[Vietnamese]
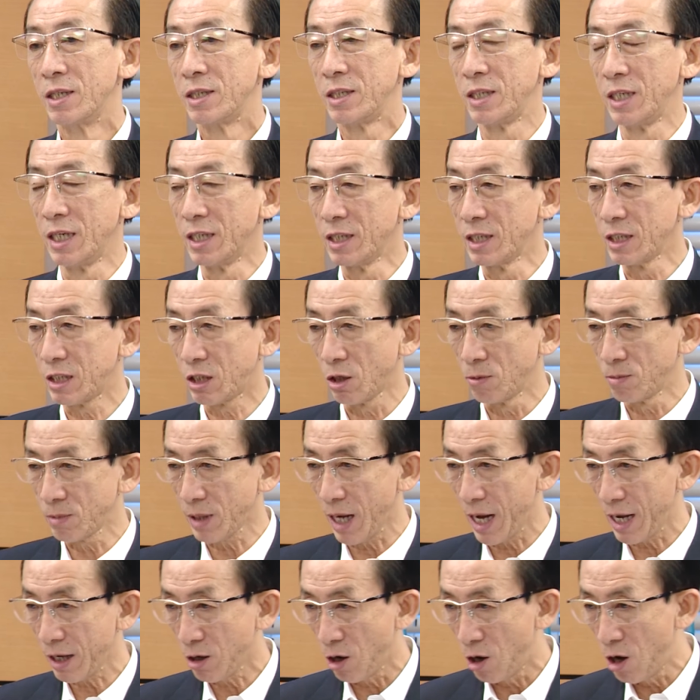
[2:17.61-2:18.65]
nhưng chúng
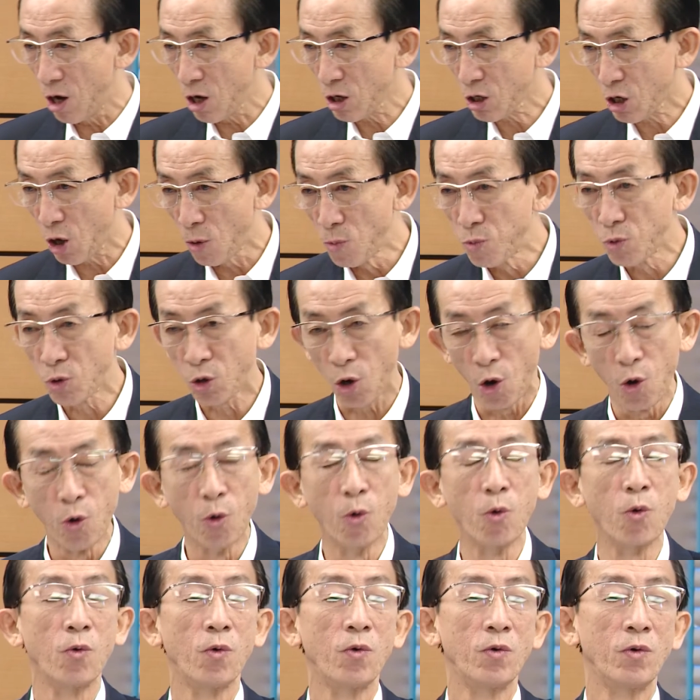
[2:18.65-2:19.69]
ta có công
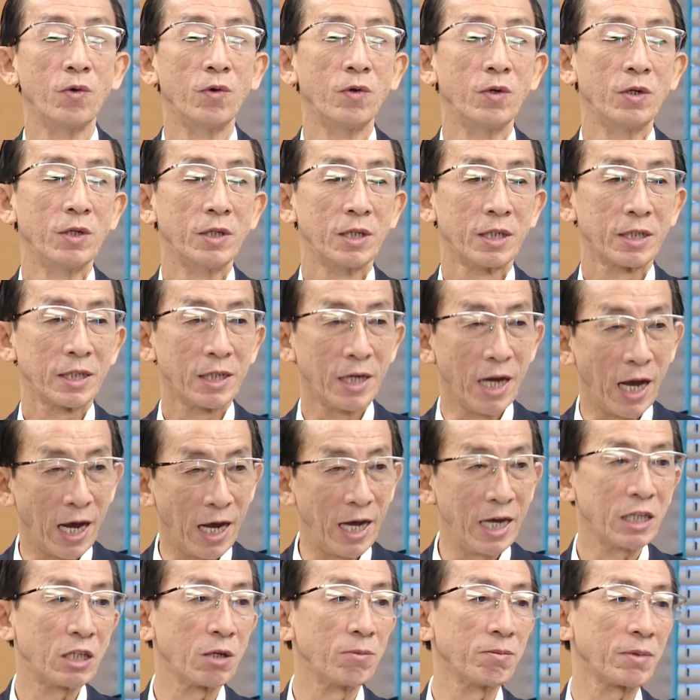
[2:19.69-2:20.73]
cụ
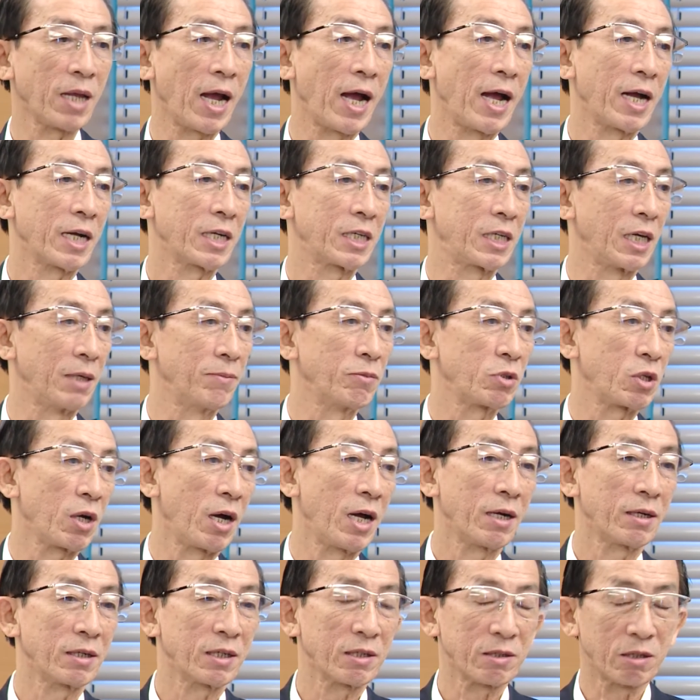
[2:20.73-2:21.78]
để chúng ta kiểm
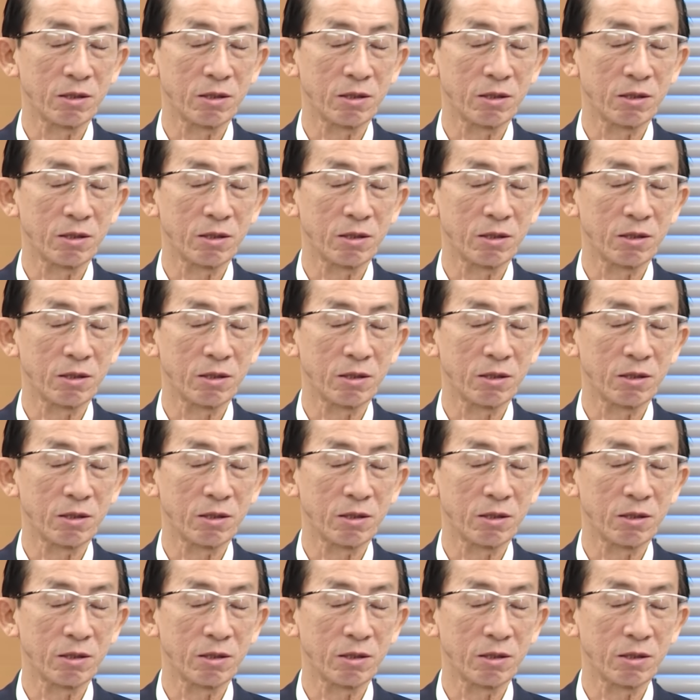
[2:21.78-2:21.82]
soát.